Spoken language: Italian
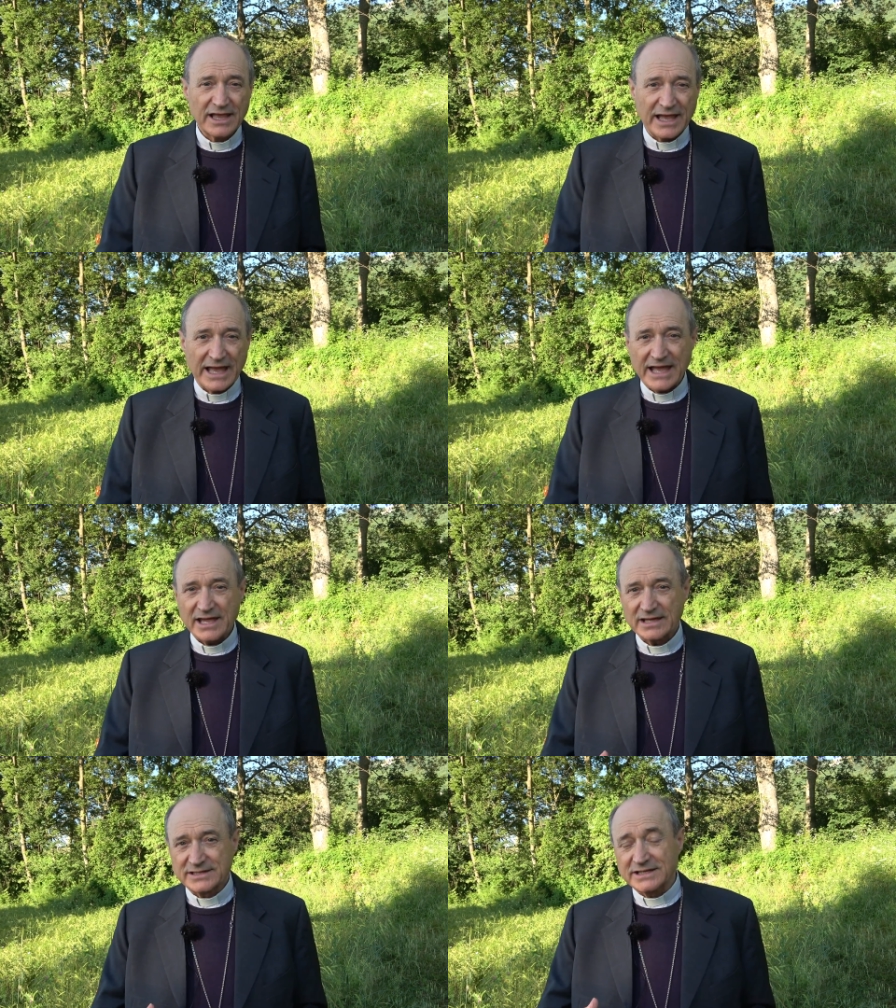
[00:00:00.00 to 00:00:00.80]

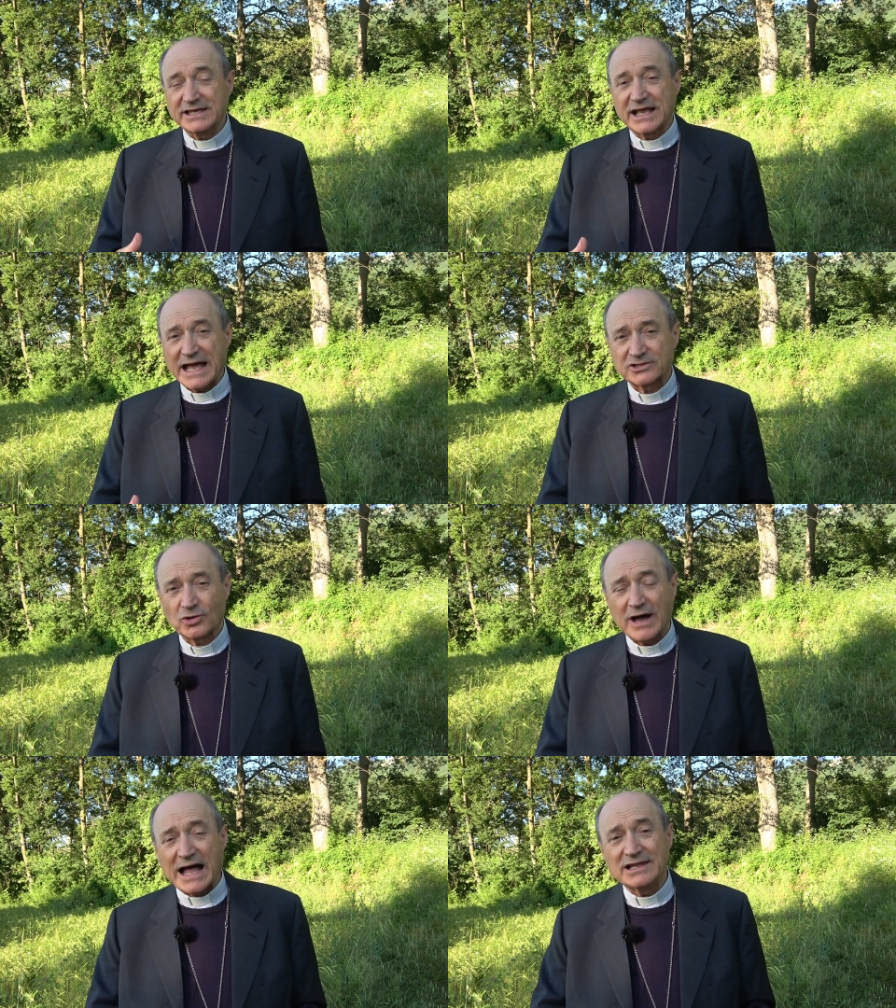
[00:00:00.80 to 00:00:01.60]
è
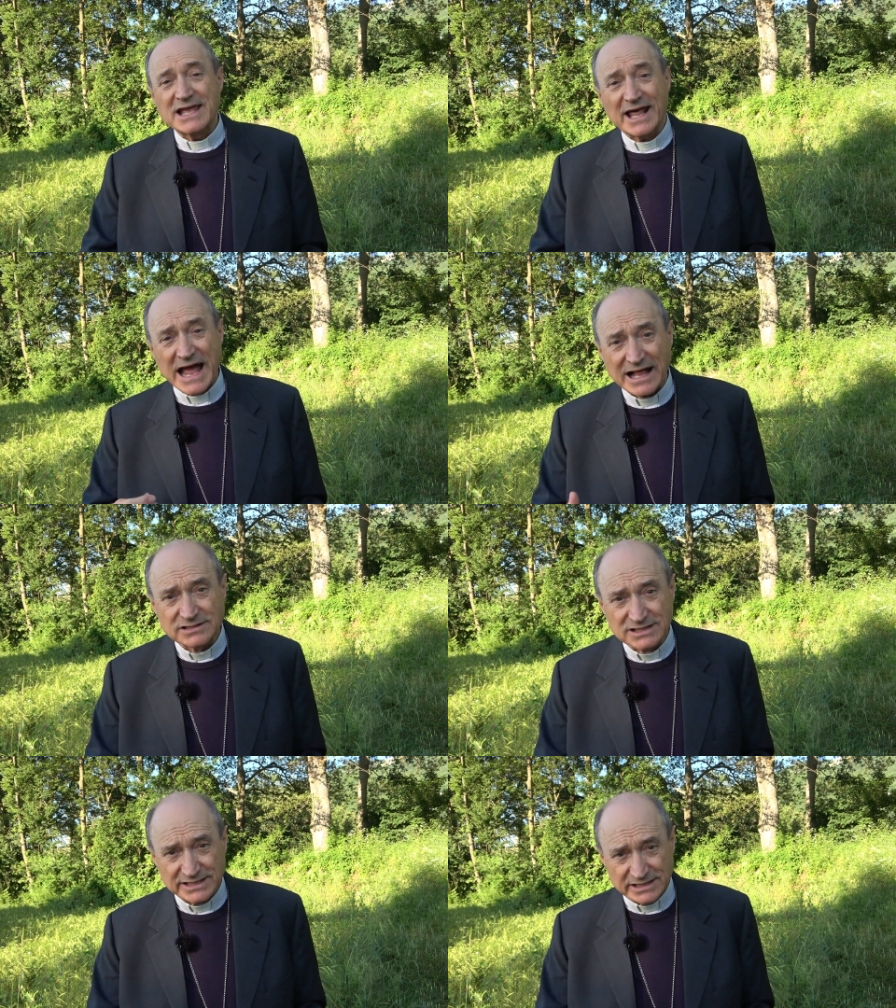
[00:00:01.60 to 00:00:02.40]
dedicato agli
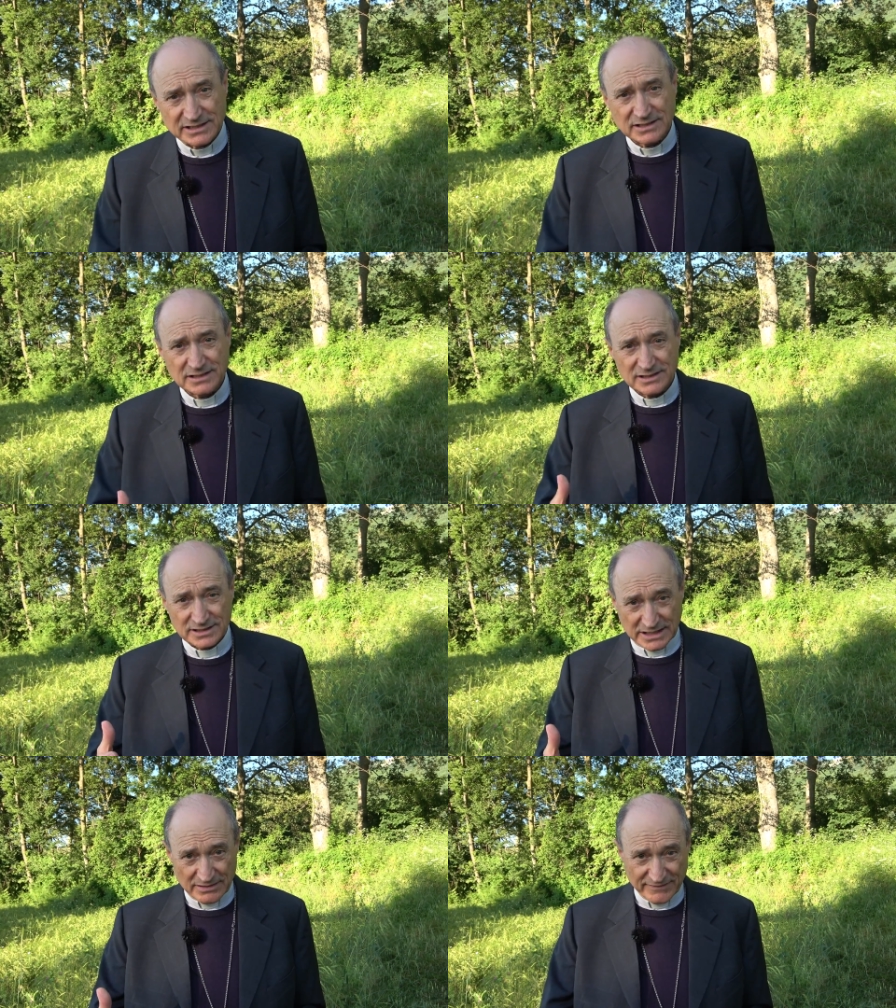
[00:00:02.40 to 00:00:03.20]
araldi
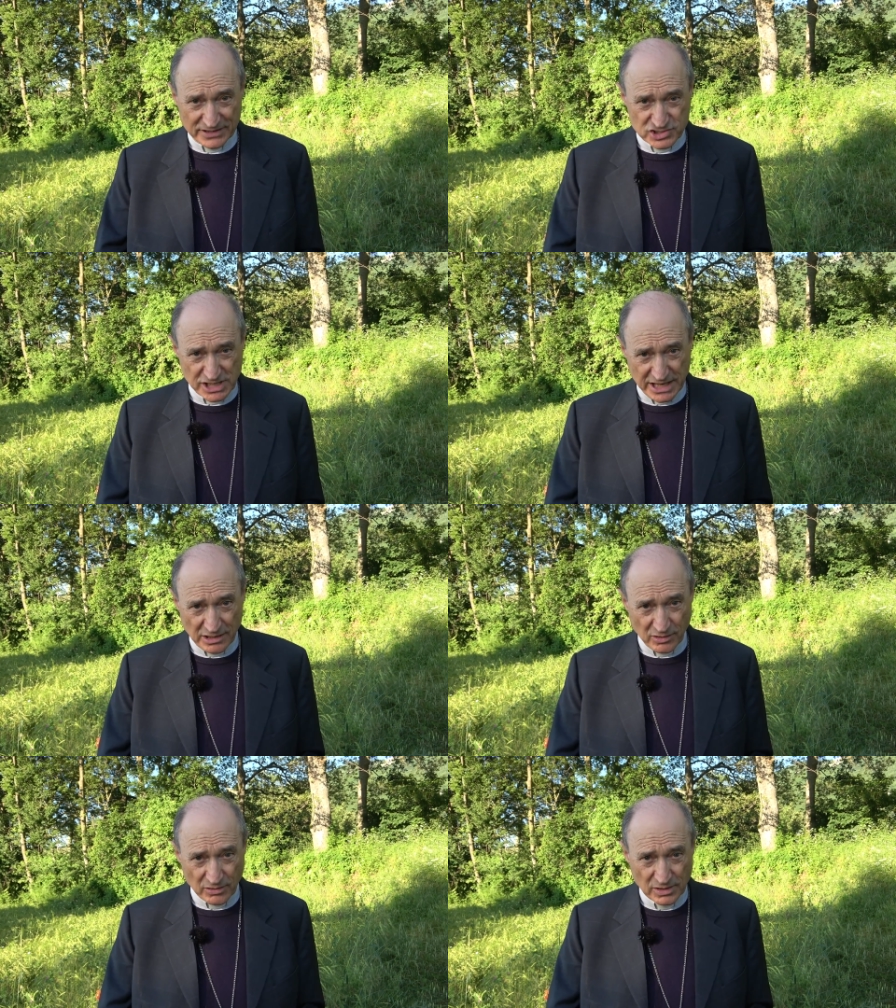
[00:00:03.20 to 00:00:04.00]
del
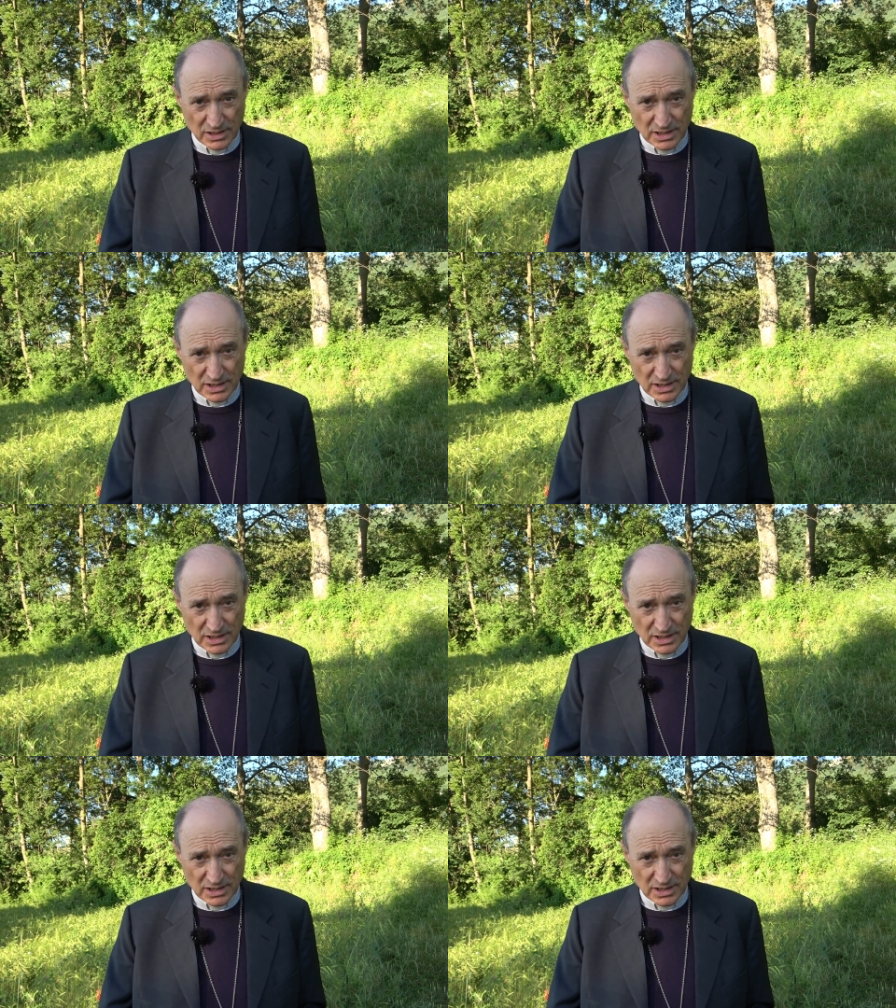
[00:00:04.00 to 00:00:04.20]
Vangelo.